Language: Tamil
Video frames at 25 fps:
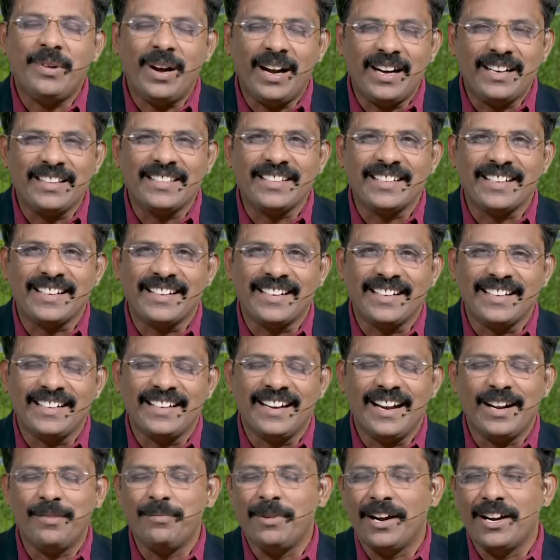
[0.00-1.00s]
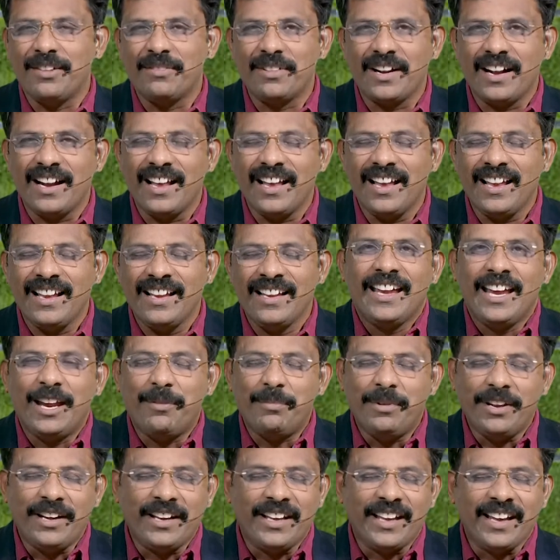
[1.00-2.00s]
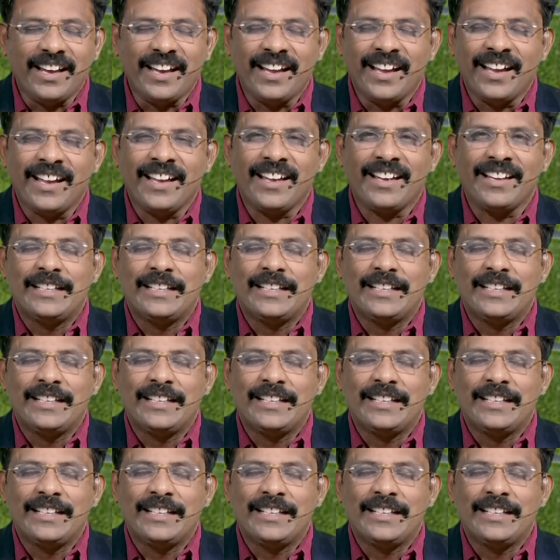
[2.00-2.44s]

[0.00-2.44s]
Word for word: வாழ்த்துக்கள் அன்பானவர்களே எப்படி இருக்கீங்க